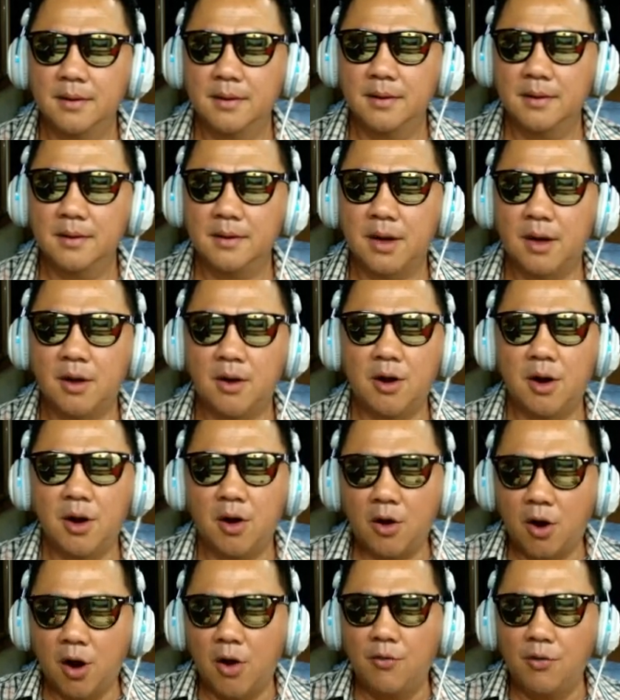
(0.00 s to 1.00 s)
เขาก็ก
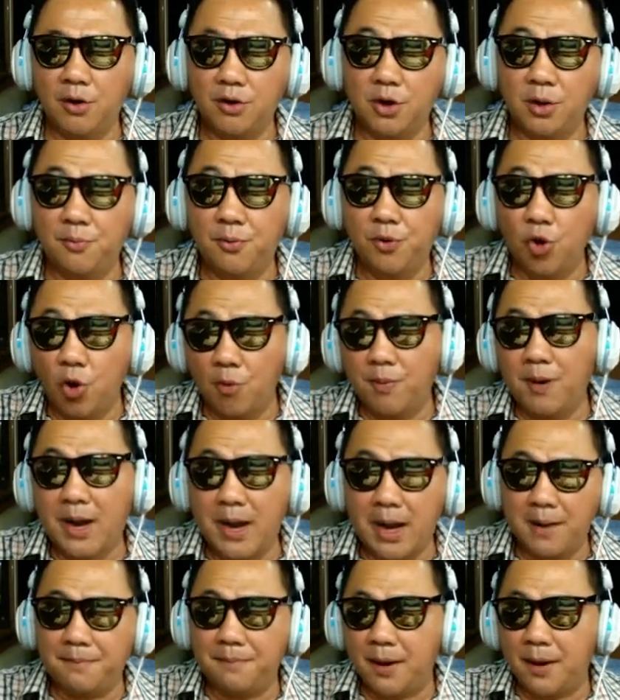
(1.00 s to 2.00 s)
ล้องมันก็รูปนะฮะ
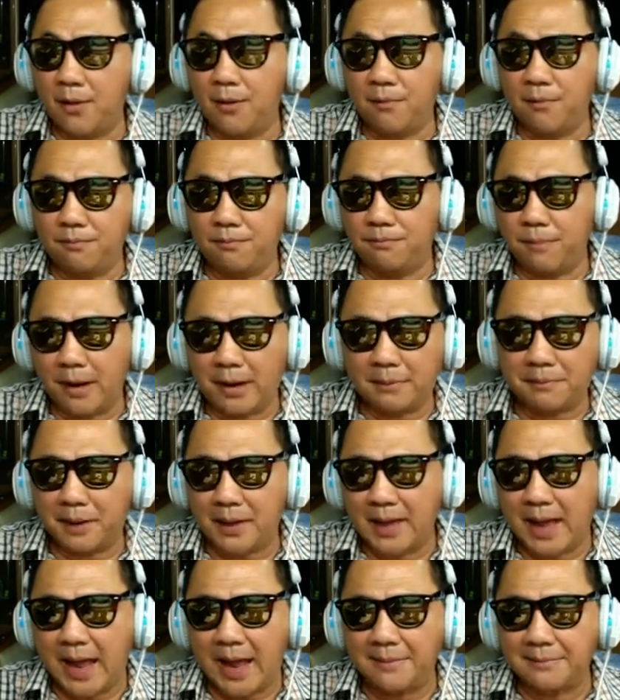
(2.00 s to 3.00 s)
ไปไปพยา
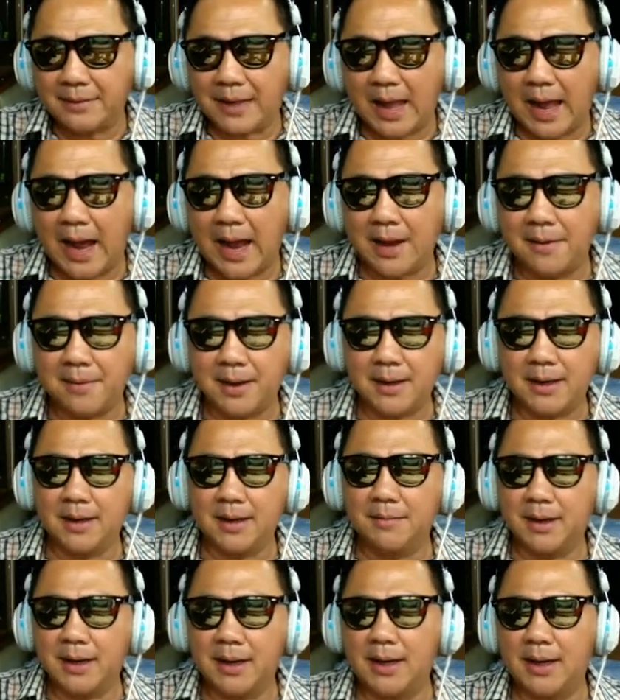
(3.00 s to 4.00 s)
ยามถ่ายมันให้มั
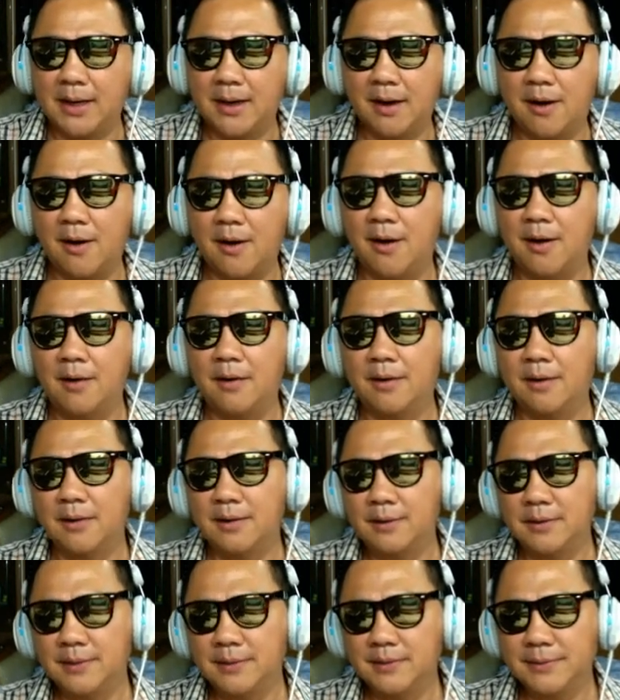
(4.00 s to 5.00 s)
นเล่นกับกล้องม
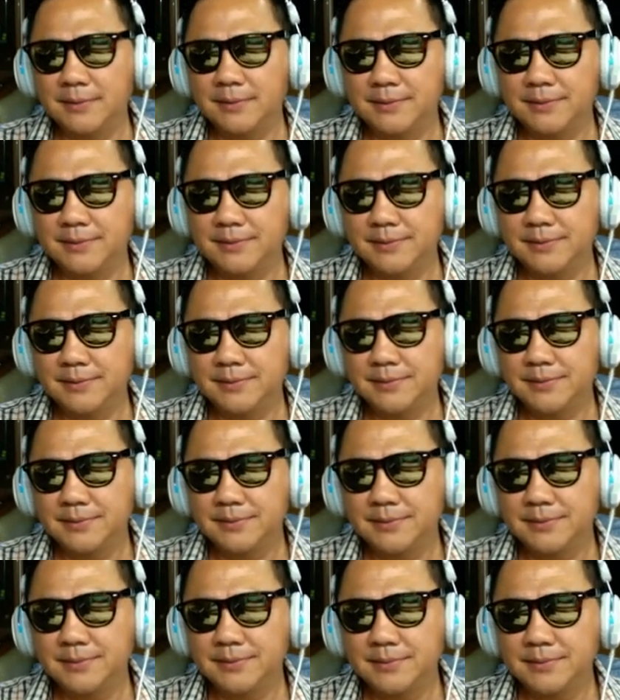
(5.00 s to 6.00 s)
อ
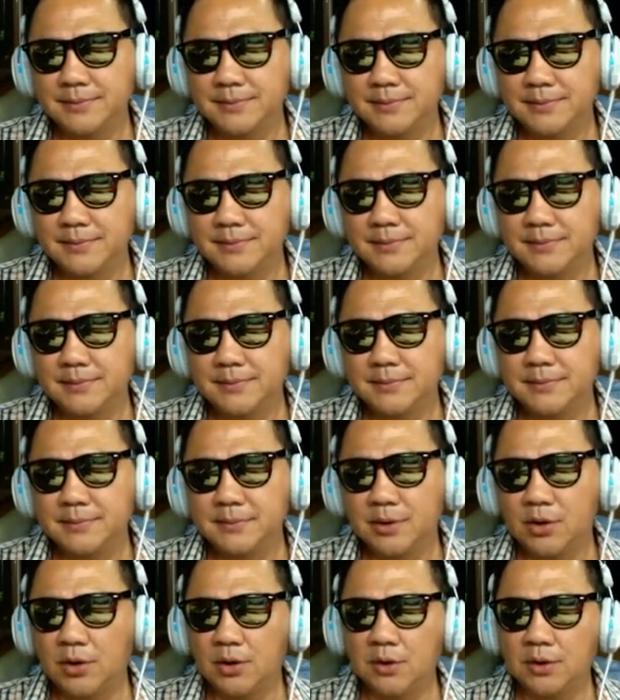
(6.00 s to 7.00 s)
งเห็
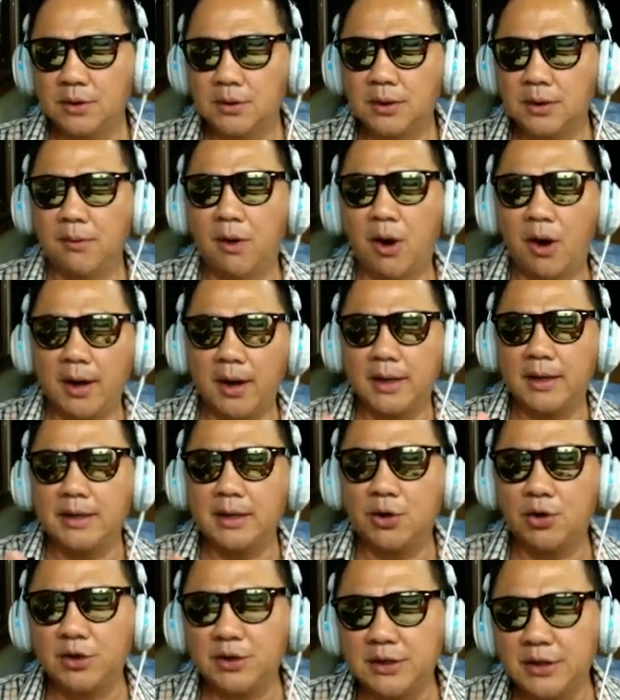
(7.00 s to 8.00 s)
น
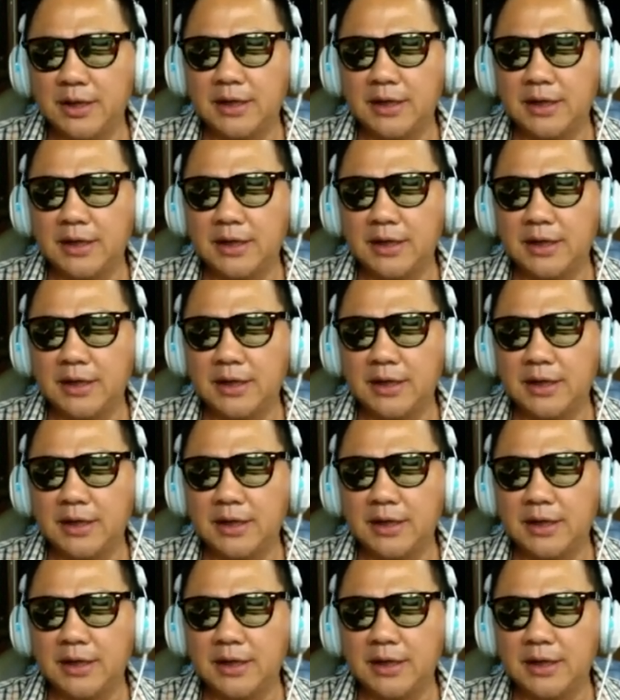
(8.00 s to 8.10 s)
นี่คือคนจีน